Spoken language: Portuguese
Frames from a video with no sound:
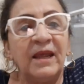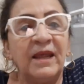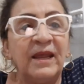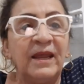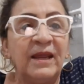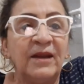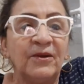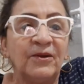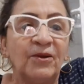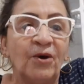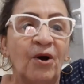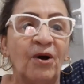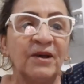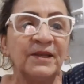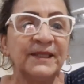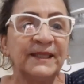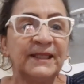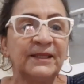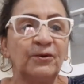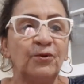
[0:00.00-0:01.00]
e
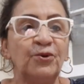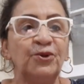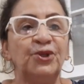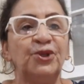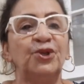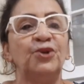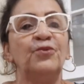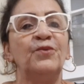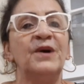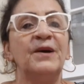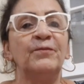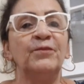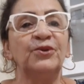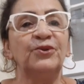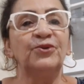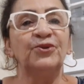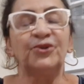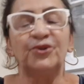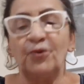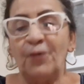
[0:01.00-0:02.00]
nós
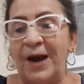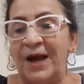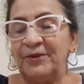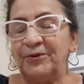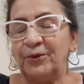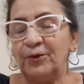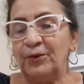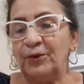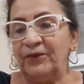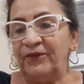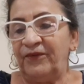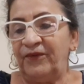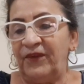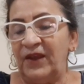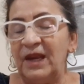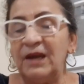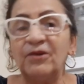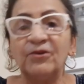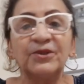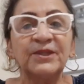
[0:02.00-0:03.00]
continuamos os quatro
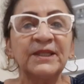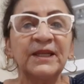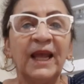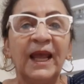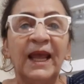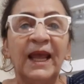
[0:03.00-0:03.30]
filhos.